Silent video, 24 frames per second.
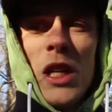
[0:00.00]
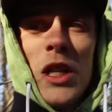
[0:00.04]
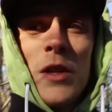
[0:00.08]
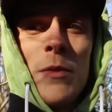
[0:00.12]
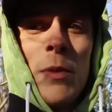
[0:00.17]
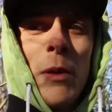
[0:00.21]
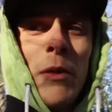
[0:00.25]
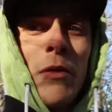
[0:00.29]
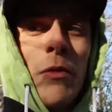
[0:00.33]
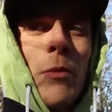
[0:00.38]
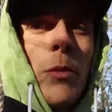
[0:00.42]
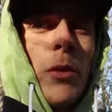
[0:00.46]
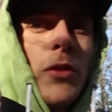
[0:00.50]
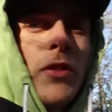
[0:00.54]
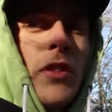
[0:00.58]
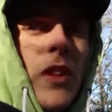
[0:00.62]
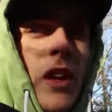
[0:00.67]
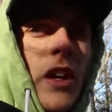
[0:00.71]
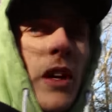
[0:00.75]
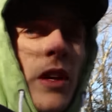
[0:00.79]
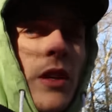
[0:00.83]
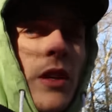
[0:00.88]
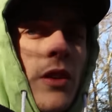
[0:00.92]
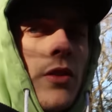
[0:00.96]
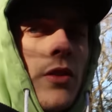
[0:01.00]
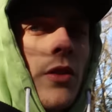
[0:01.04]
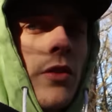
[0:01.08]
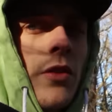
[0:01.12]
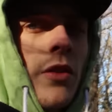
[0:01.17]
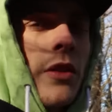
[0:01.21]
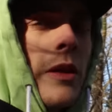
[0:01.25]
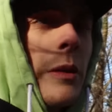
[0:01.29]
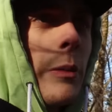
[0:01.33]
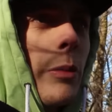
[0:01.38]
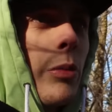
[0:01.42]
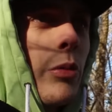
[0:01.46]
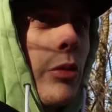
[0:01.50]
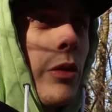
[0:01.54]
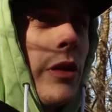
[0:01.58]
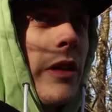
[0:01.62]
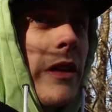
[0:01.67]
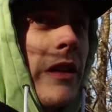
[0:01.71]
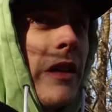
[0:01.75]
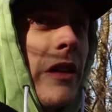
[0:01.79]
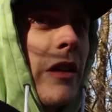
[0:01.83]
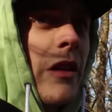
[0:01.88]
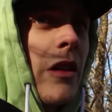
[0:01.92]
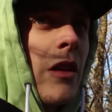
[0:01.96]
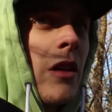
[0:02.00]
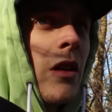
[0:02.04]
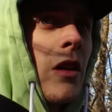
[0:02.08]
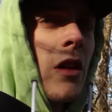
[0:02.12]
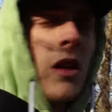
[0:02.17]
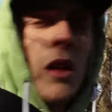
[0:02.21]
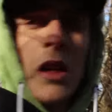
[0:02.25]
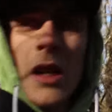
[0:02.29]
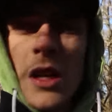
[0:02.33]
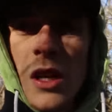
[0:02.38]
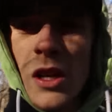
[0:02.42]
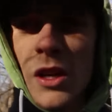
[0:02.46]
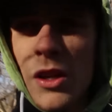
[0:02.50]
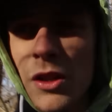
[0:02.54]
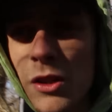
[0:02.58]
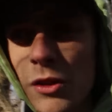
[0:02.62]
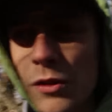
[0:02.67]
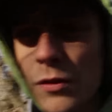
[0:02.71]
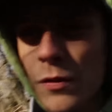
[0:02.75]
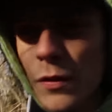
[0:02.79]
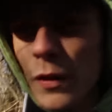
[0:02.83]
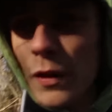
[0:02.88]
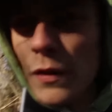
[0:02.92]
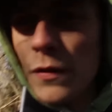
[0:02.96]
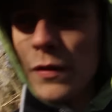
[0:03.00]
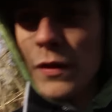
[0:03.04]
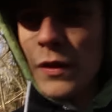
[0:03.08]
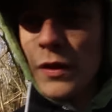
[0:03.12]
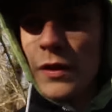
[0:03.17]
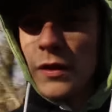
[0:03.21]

Je vais pas vous mentir, j'entends des bruits. Je vérifie